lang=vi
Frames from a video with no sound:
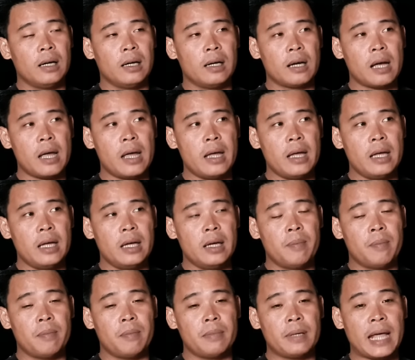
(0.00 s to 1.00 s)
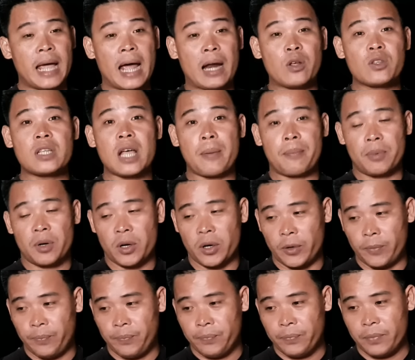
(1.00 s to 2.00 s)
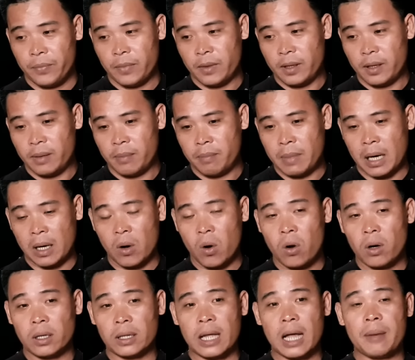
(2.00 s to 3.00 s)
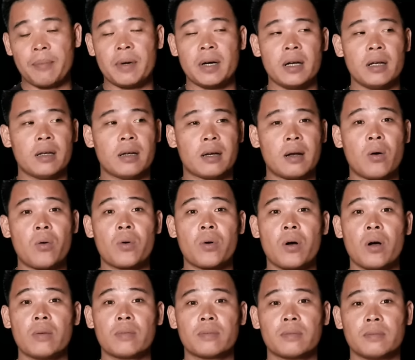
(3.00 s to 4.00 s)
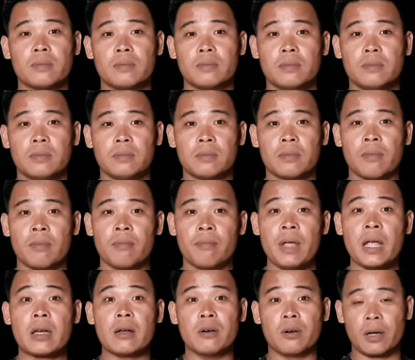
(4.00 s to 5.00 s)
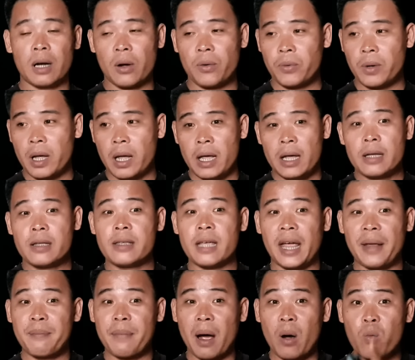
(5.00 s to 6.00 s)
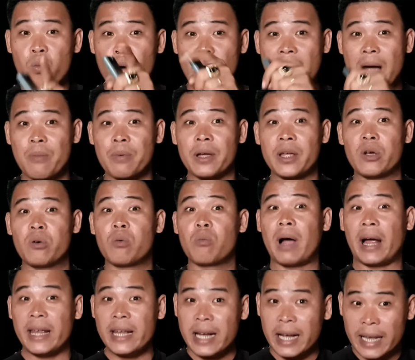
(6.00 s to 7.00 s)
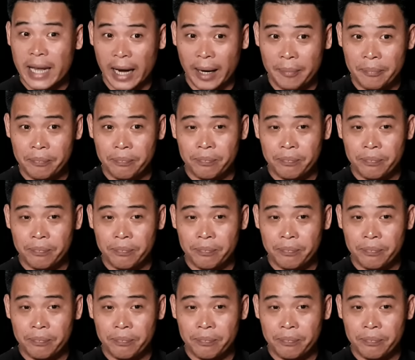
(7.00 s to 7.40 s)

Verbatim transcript: cái nhà nó sập rồi bà con người ta mới đâu có biết đường đâu vậy mà ông qua ông kêu ông bảy cả nhà